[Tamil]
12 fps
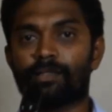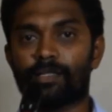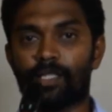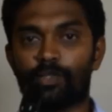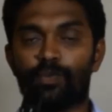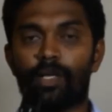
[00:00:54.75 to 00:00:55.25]

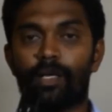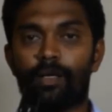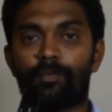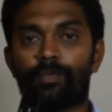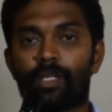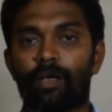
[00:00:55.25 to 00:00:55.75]

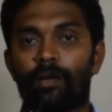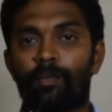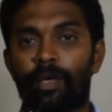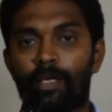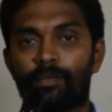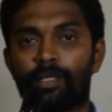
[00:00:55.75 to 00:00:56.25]
சக்ஸஸ்ஃபுல்லாக
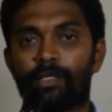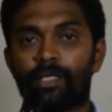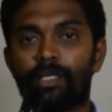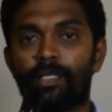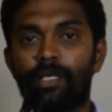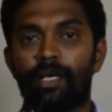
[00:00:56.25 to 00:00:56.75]
பயன்படுத்தி